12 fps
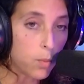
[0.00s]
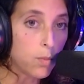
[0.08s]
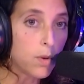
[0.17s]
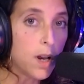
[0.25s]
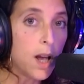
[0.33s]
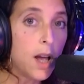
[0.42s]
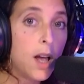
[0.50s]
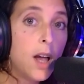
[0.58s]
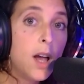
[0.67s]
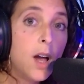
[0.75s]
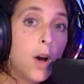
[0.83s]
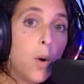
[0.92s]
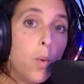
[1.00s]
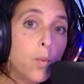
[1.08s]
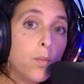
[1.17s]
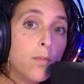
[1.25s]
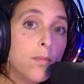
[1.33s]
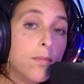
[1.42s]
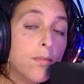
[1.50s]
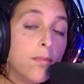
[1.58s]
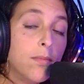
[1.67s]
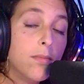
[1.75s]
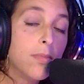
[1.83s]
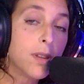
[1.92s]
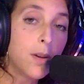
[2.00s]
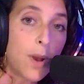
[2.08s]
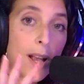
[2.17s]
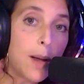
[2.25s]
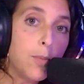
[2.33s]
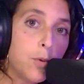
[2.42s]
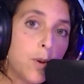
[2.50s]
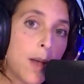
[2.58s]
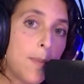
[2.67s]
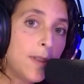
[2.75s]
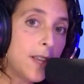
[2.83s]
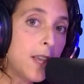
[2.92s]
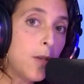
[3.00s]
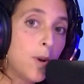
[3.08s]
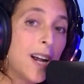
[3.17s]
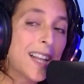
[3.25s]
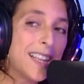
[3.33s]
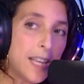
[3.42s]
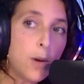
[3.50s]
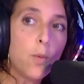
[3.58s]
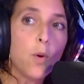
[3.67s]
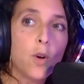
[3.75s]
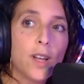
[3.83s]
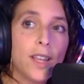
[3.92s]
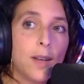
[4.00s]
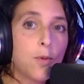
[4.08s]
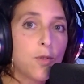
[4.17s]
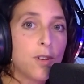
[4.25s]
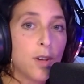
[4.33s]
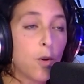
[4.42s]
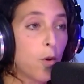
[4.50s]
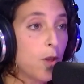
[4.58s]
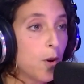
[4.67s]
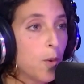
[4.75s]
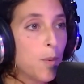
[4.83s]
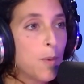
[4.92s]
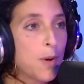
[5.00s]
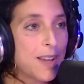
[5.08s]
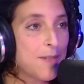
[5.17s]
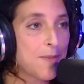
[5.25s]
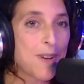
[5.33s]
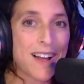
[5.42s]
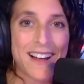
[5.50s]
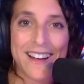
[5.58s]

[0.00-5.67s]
una una captura de pantalla de un artículo que tenemos en Código Nuevo, que es una